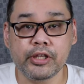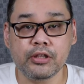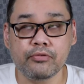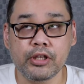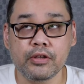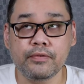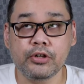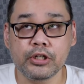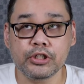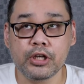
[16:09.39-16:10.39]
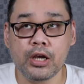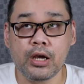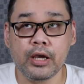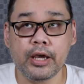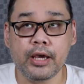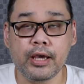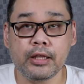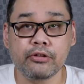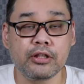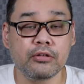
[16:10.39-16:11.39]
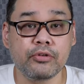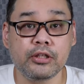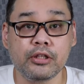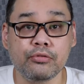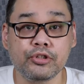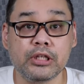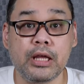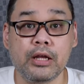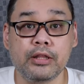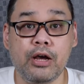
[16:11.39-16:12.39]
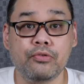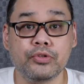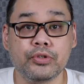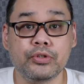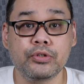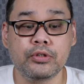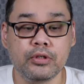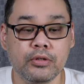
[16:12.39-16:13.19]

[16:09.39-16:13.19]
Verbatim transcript: 2024 na siya, eh, 2022 siya na-announce.